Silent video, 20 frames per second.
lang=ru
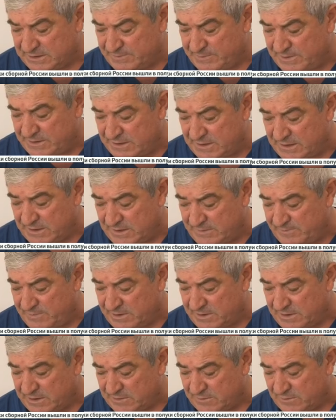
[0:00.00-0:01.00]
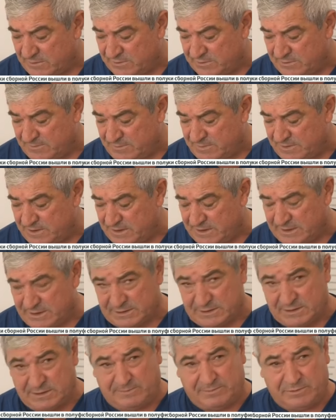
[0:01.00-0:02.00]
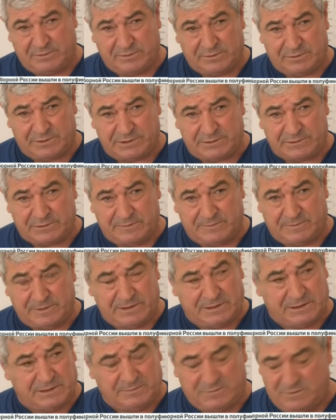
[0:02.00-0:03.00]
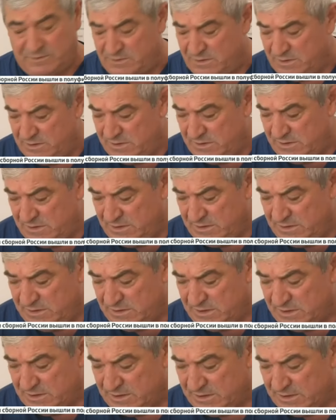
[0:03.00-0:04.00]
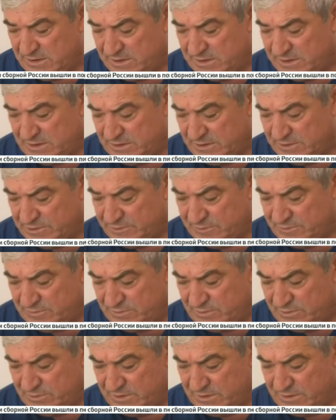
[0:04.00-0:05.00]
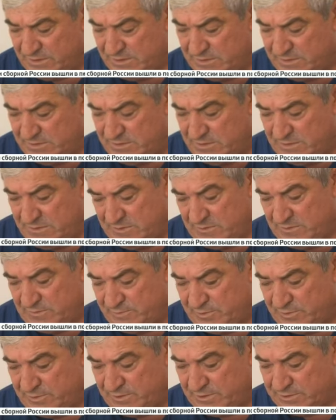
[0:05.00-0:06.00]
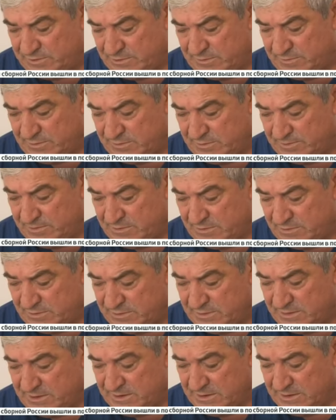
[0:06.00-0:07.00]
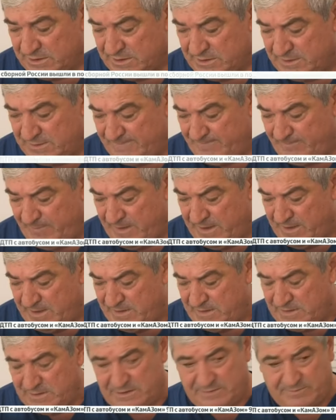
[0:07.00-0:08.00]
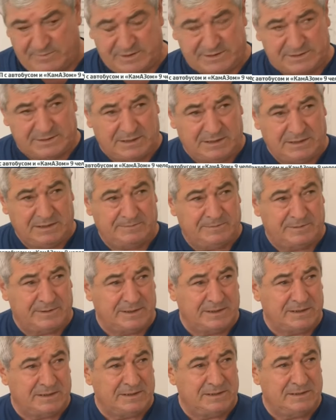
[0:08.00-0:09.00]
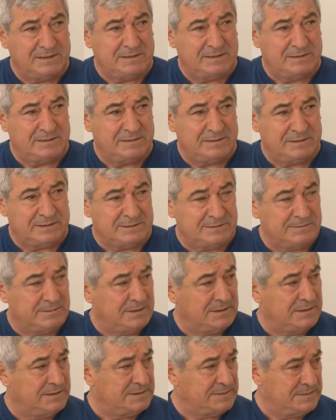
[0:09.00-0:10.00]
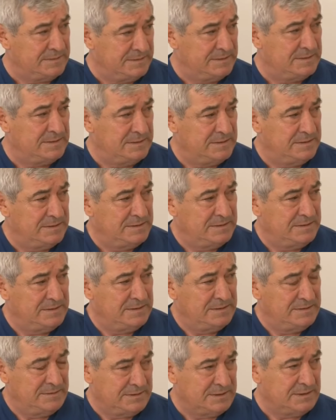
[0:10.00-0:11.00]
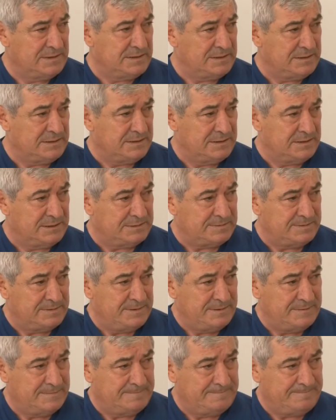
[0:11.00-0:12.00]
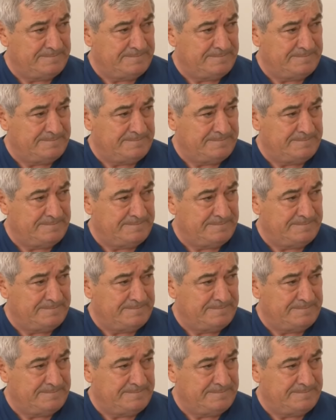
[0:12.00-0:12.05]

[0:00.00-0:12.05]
спит, она под наркозом, не отошла полностью еще, поэтому а так она ничего будет. Ну, просто чтобы родственники опознали, приехали, разобрались. Вот это хотелось бы.